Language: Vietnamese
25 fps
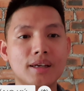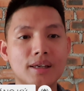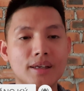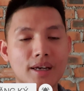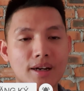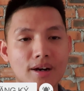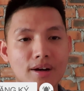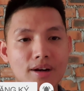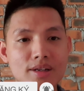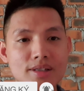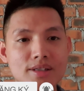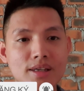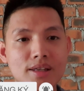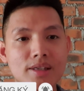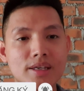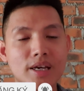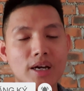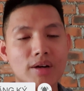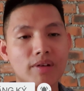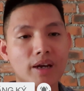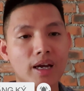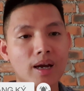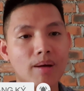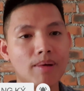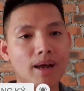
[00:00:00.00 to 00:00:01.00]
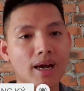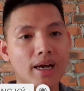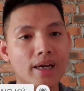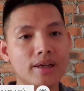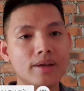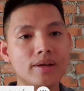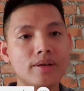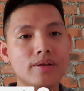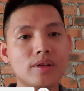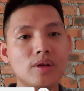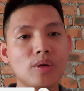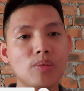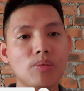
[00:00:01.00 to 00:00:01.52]
dạ rồi xin chào và hẹn gặp lại
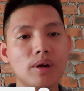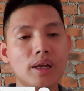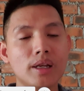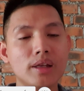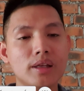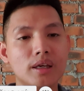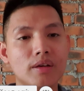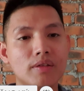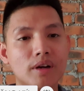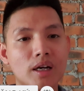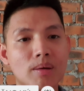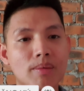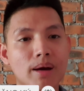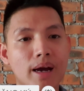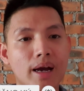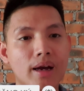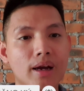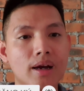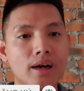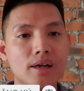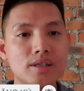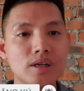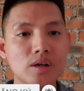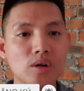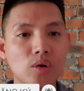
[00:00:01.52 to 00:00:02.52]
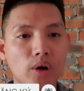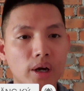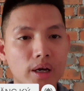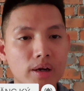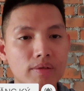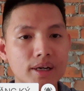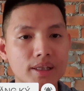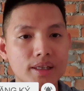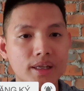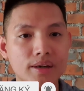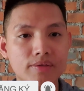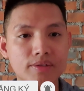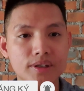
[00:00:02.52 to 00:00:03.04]
chúc anh chị và các bạn sức khỏe
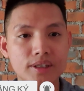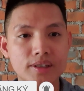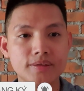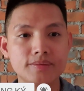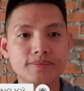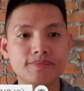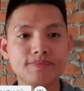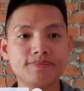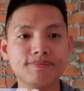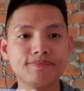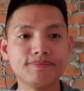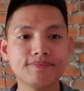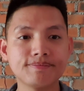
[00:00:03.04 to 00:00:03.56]
và thịnh vượng